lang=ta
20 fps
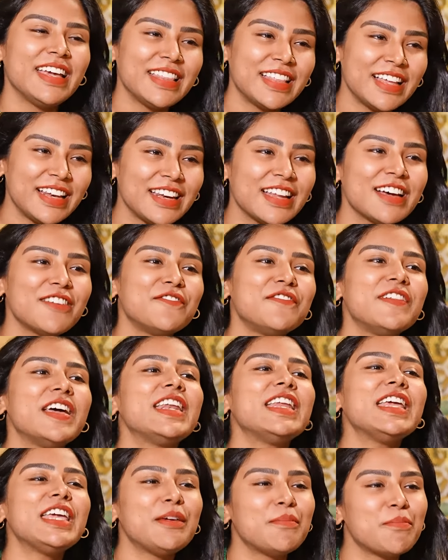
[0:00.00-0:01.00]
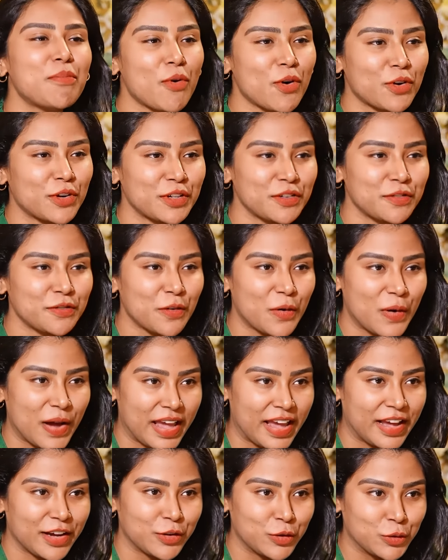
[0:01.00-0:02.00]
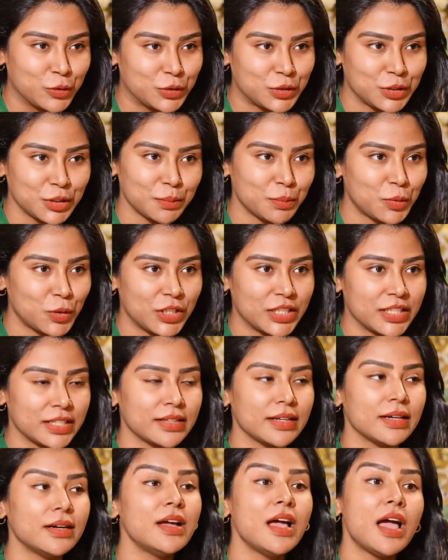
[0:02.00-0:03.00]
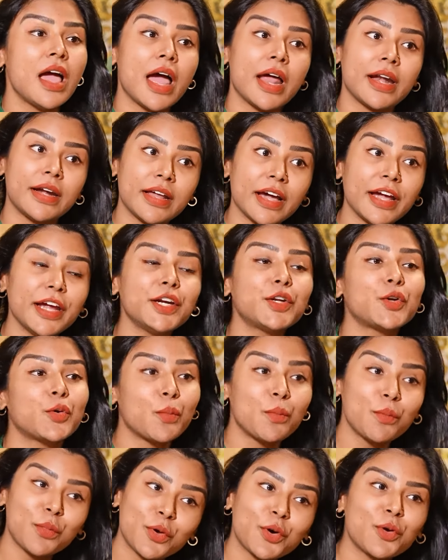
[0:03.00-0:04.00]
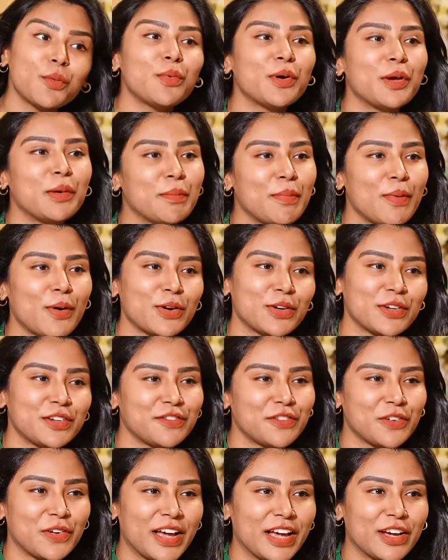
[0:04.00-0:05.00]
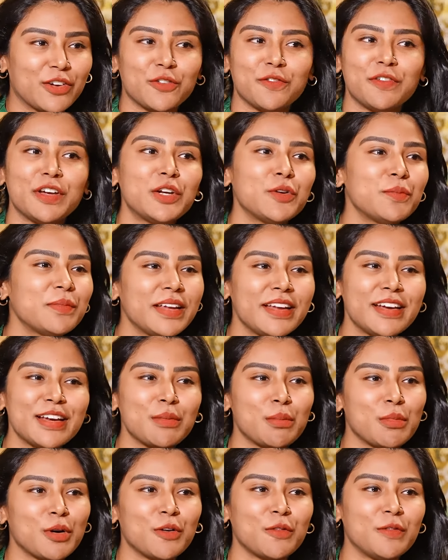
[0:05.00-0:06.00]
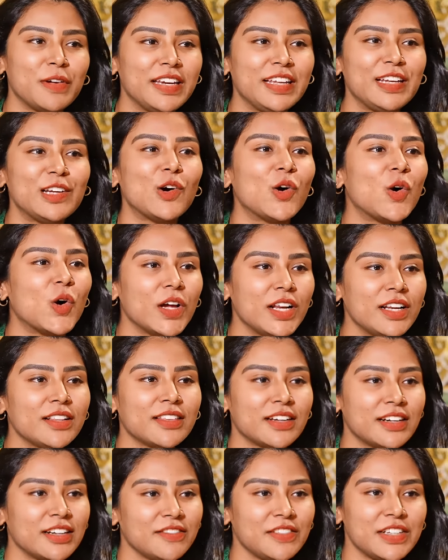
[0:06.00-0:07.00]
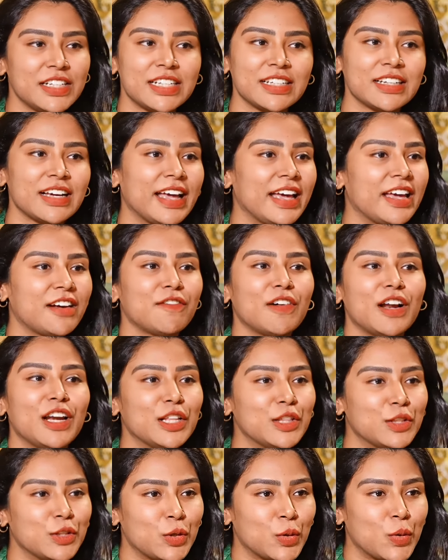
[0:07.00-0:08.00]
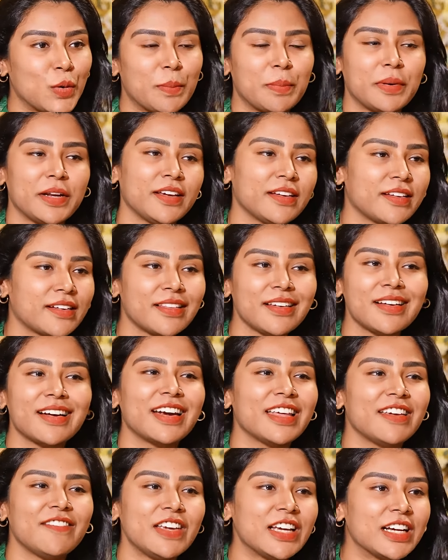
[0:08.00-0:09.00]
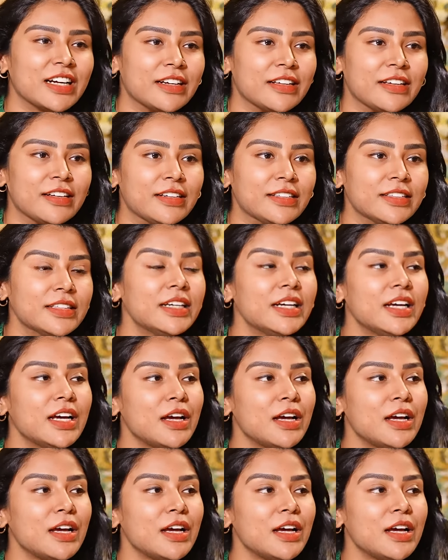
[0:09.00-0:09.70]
இதெல்லாம் வெரி இம்பார்ட்டன்ட் ஃபார் ஹேர் க்ரோத் புரியுதுங்களா அண்ட் டயட் ரொம்ப ரொம்ப இம்பார்ட்டன்ட் ஃபார் ஹேர் க்ரோத் வெறும்னே நம்ம வெளியில ஆயில் தடவிட்டு ஹேர் வளர்ந்துரும் அப்படிங்கிறது கிடையவே கிடையாது